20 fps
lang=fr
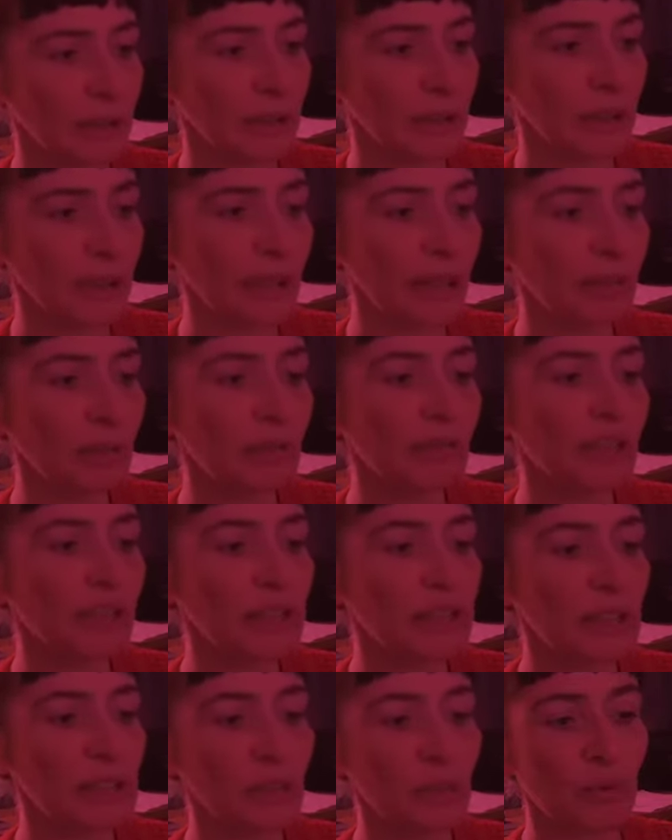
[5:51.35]
la
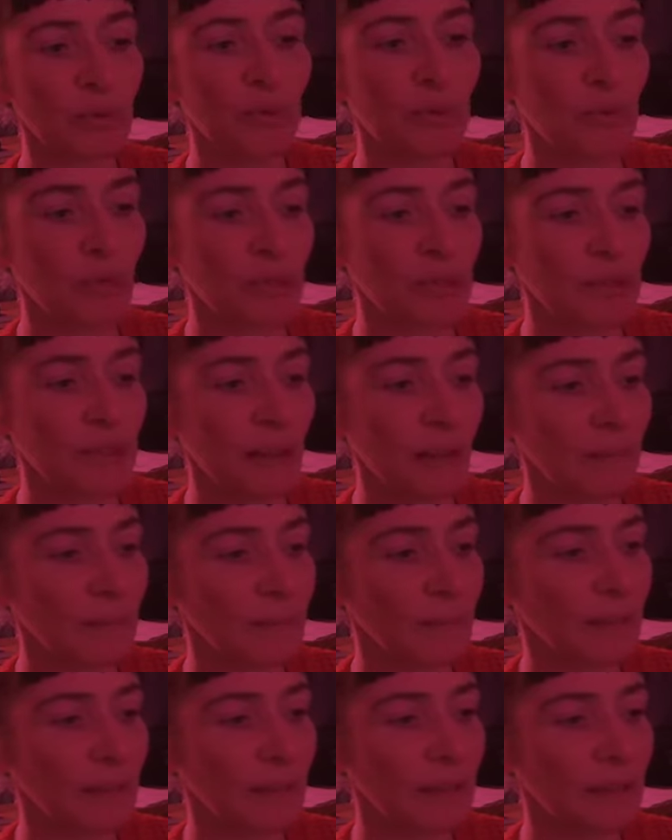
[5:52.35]
conversation commença.
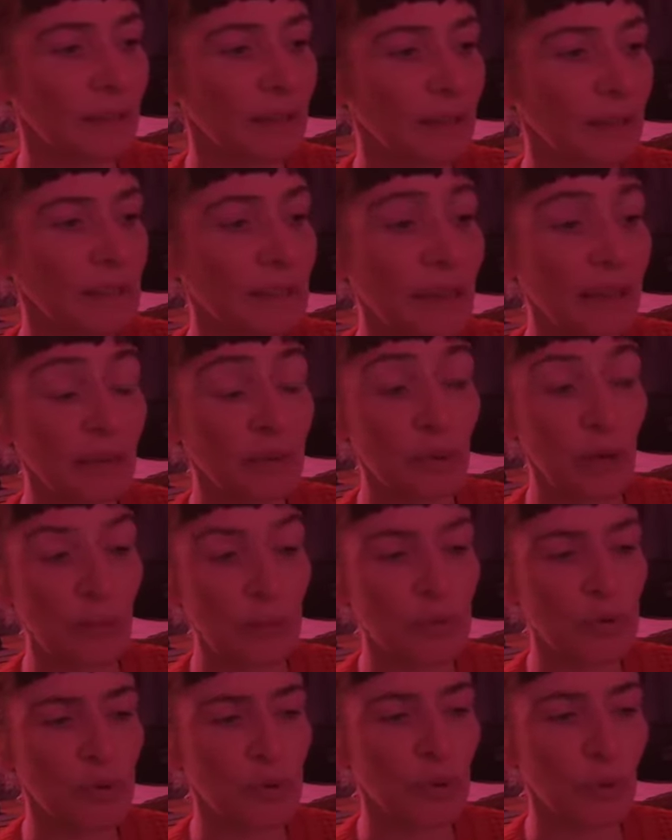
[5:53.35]
Certes la plus
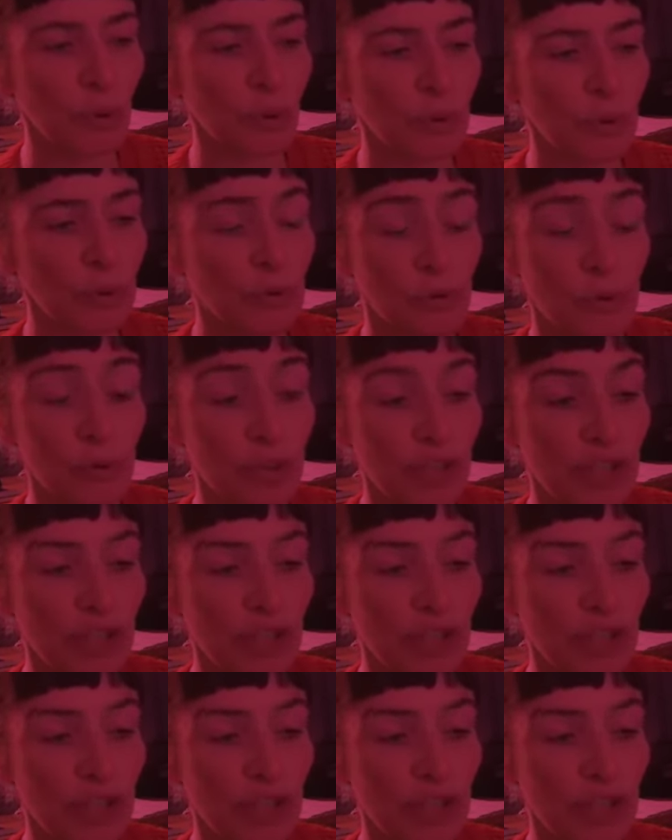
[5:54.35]
curieuse que j'ai jamais